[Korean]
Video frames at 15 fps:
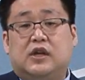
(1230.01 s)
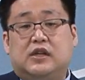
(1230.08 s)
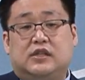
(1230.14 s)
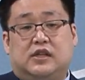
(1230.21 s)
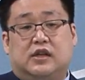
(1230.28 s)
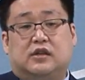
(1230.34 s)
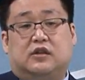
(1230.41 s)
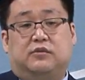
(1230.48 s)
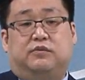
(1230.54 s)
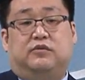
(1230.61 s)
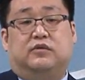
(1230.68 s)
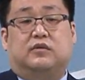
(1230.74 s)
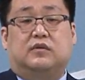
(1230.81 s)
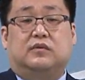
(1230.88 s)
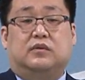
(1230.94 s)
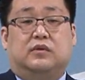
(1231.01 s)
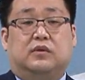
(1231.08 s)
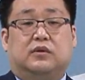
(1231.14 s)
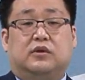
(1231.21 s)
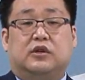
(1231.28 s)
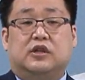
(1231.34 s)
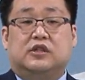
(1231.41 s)
이제 그
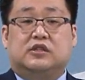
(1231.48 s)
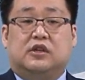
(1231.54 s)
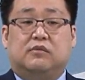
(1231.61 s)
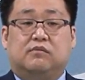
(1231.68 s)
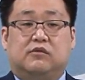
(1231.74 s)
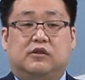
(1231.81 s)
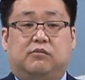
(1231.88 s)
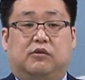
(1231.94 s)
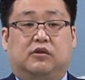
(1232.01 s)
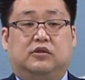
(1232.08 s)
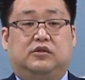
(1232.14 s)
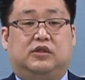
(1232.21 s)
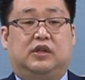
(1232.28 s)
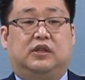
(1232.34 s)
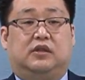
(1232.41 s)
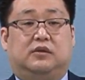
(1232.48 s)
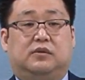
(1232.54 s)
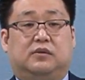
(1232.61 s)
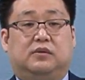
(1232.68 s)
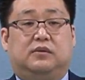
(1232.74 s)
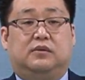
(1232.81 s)
품꾼도 선물을 먹을 수 있게 되죠.